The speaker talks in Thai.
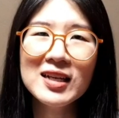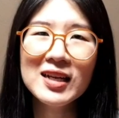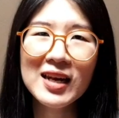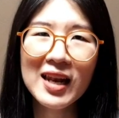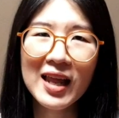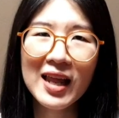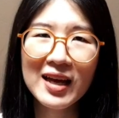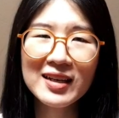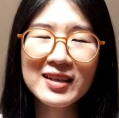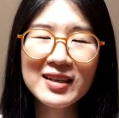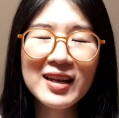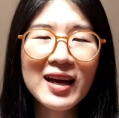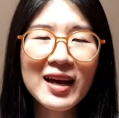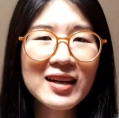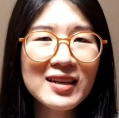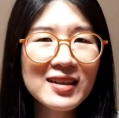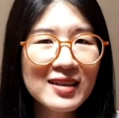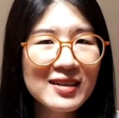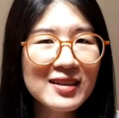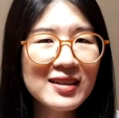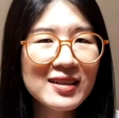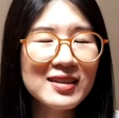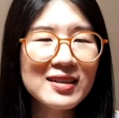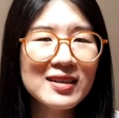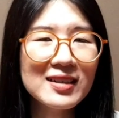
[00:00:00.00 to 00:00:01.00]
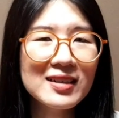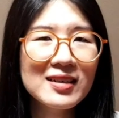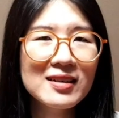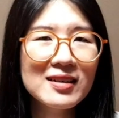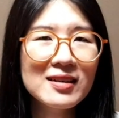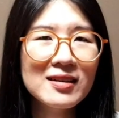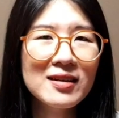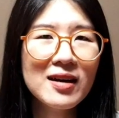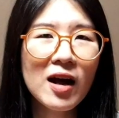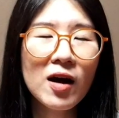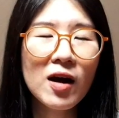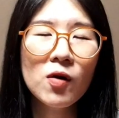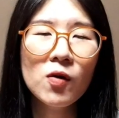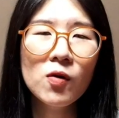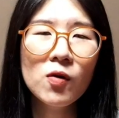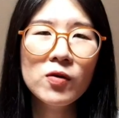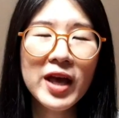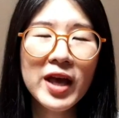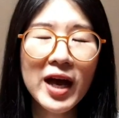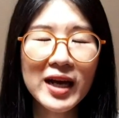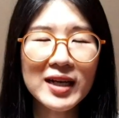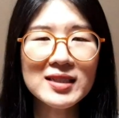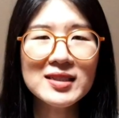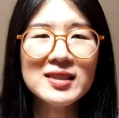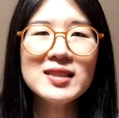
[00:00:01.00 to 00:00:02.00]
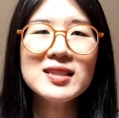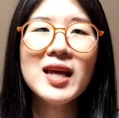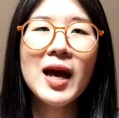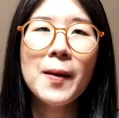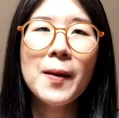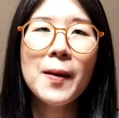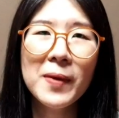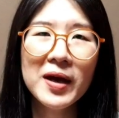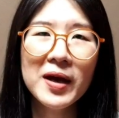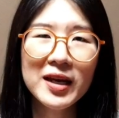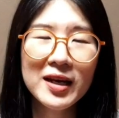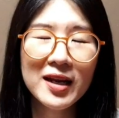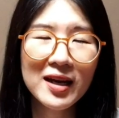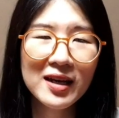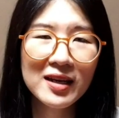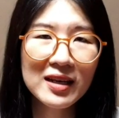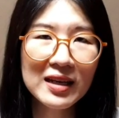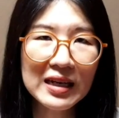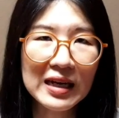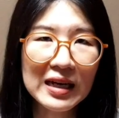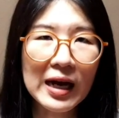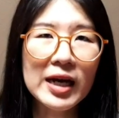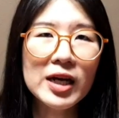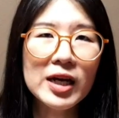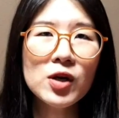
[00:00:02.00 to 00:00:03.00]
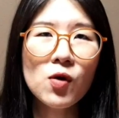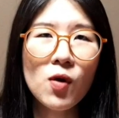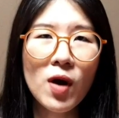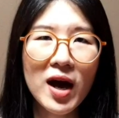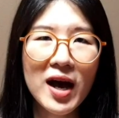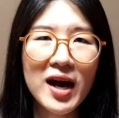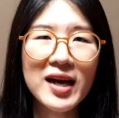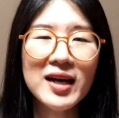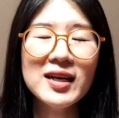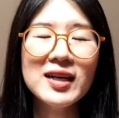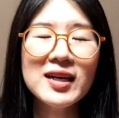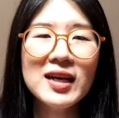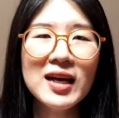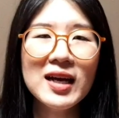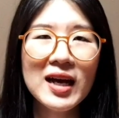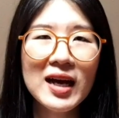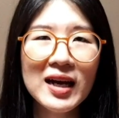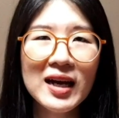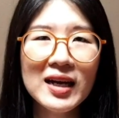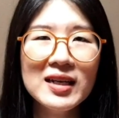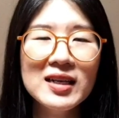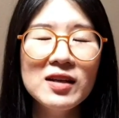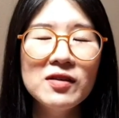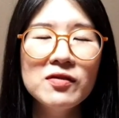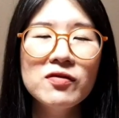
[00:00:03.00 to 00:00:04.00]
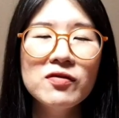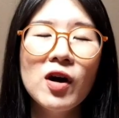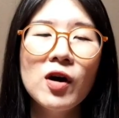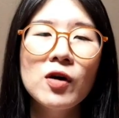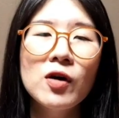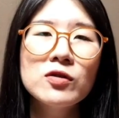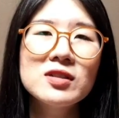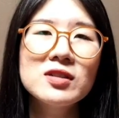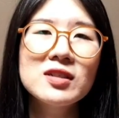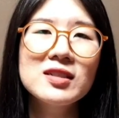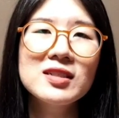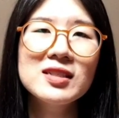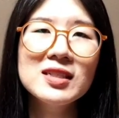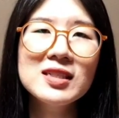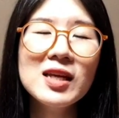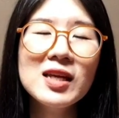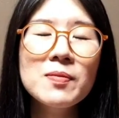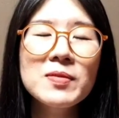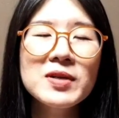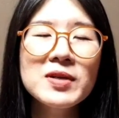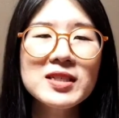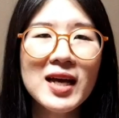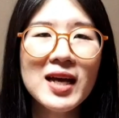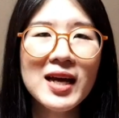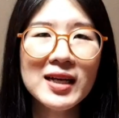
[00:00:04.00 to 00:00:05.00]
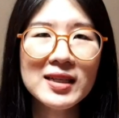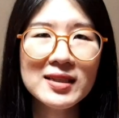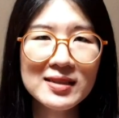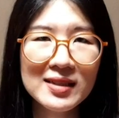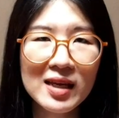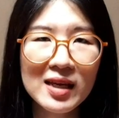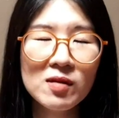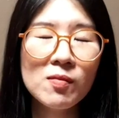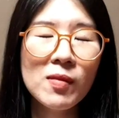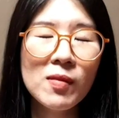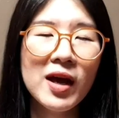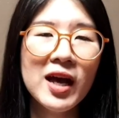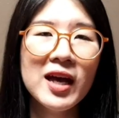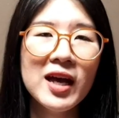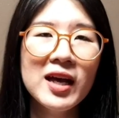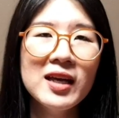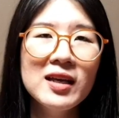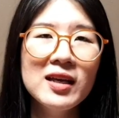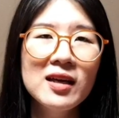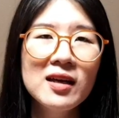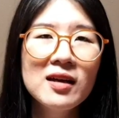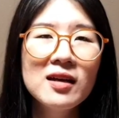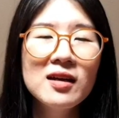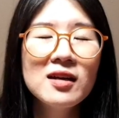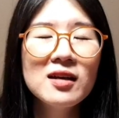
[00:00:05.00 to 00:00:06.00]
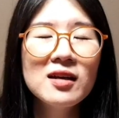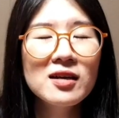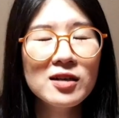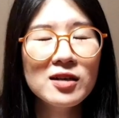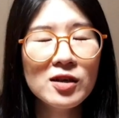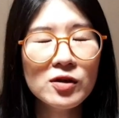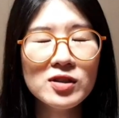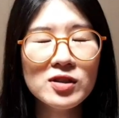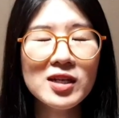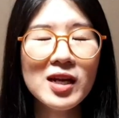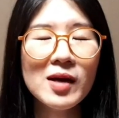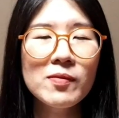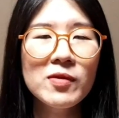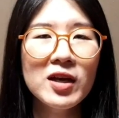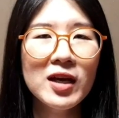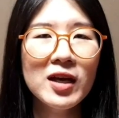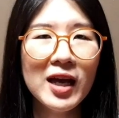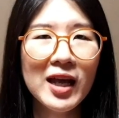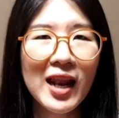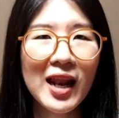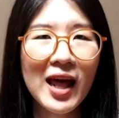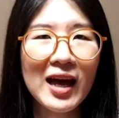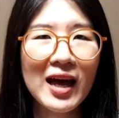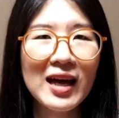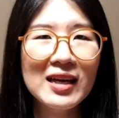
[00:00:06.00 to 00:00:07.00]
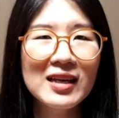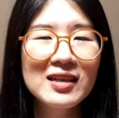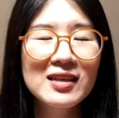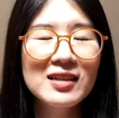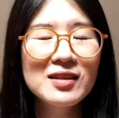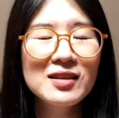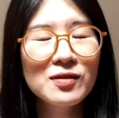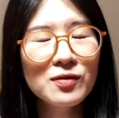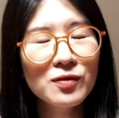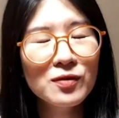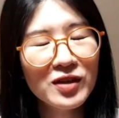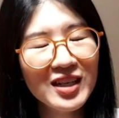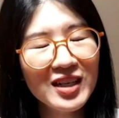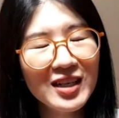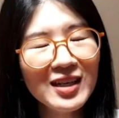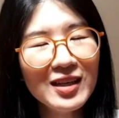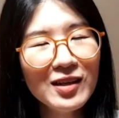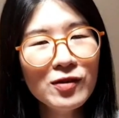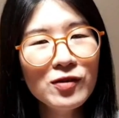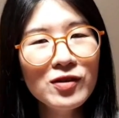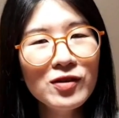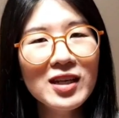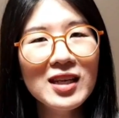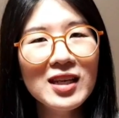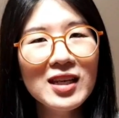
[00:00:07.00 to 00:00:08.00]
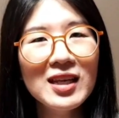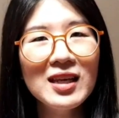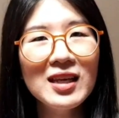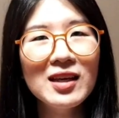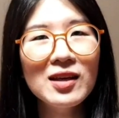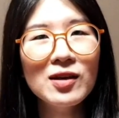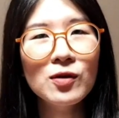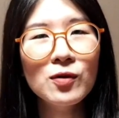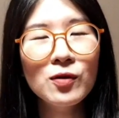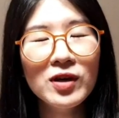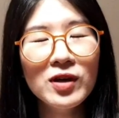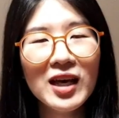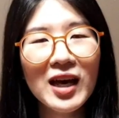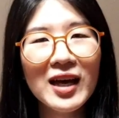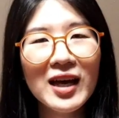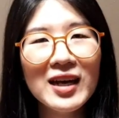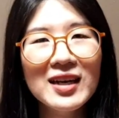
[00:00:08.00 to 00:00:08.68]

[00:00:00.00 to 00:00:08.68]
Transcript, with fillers: และถ้าเกิดเราอยากจะทำให้ได้เหนือกว่าค่า default ที่ธรรมชาติเซตมาให้เราจะทำยังไงล่ะวันนี้อยู่ดีๆคุยกั